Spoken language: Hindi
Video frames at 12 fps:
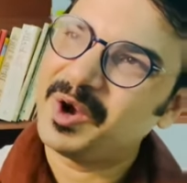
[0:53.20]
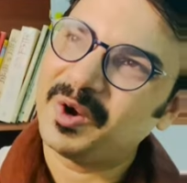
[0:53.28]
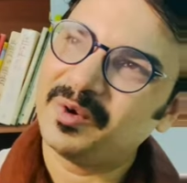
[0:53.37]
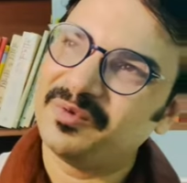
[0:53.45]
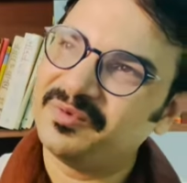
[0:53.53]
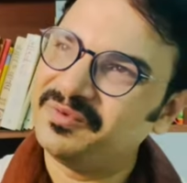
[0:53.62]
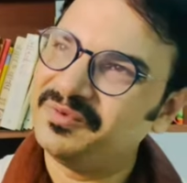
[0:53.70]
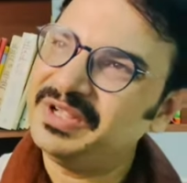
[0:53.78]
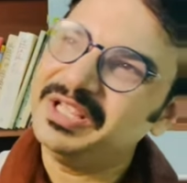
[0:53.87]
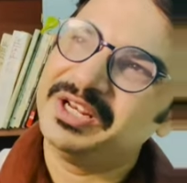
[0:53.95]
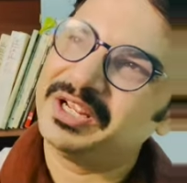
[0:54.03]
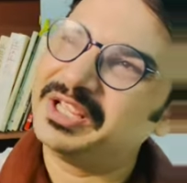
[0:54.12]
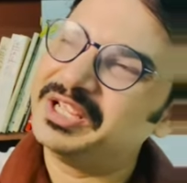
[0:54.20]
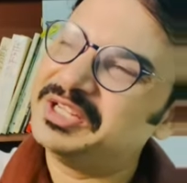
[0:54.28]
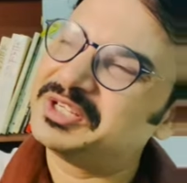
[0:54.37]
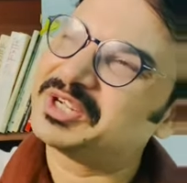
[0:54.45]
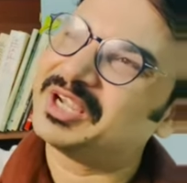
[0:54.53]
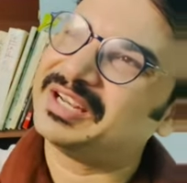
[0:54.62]
और वीर
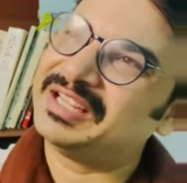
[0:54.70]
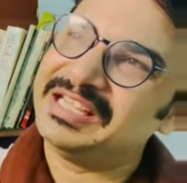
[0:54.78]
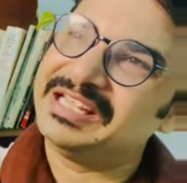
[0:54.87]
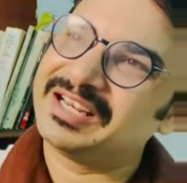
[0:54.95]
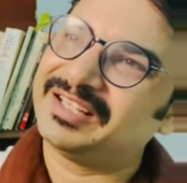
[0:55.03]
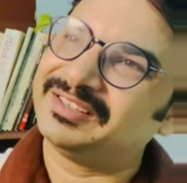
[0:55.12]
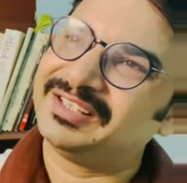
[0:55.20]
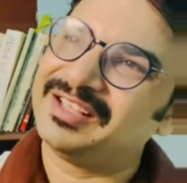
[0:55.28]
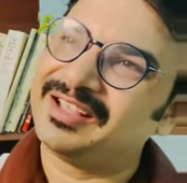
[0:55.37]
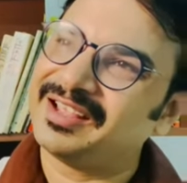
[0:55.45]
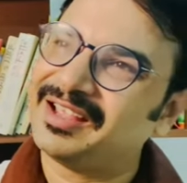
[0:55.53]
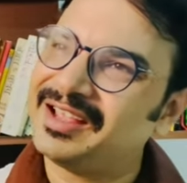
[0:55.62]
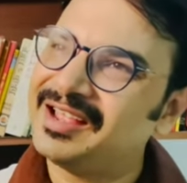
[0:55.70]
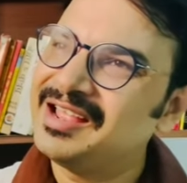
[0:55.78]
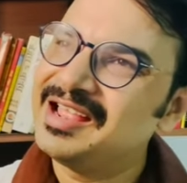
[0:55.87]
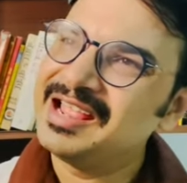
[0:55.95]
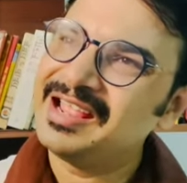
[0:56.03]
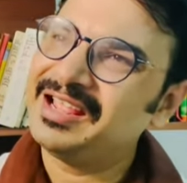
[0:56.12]
खींच कर ही रहते हैं
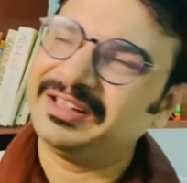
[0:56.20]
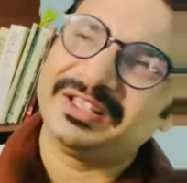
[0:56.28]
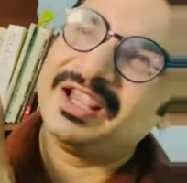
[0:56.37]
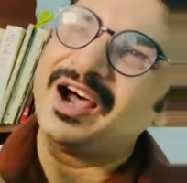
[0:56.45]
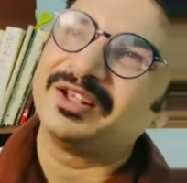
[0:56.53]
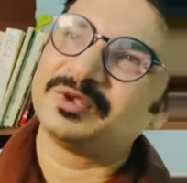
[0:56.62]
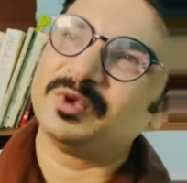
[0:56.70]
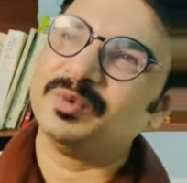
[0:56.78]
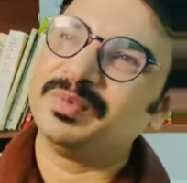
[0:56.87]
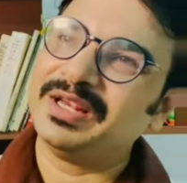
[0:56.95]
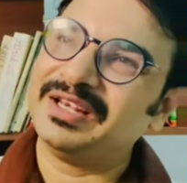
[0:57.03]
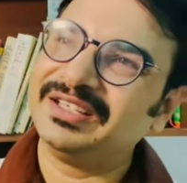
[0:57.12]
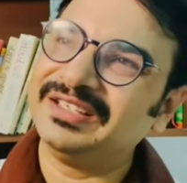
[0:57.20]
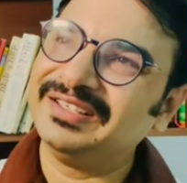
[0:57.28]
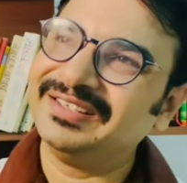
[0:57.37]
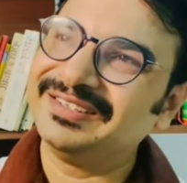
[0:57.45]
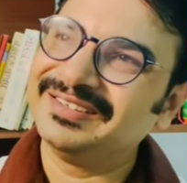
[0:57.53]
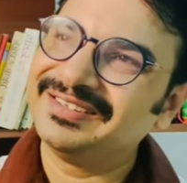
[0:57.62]
इतिहासों में
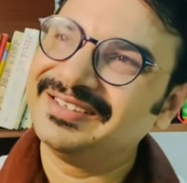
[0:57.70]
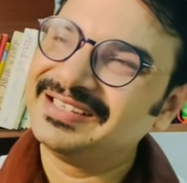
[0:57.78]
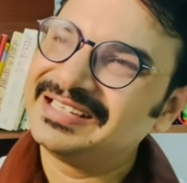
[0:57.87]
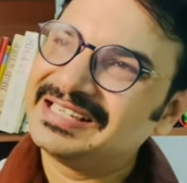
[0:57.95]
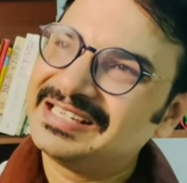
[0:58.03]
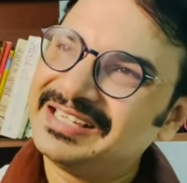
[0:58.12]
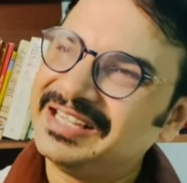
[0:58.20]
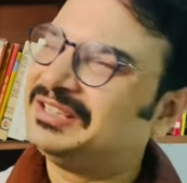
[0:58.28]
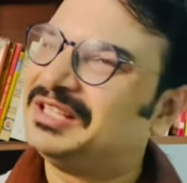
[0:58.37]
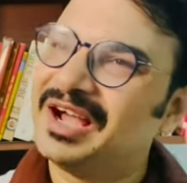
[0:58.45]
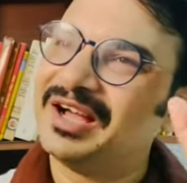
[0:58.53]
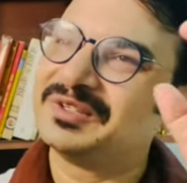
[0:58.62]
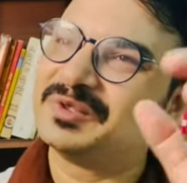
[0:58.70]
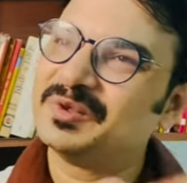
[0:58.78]
लीक इतिहासों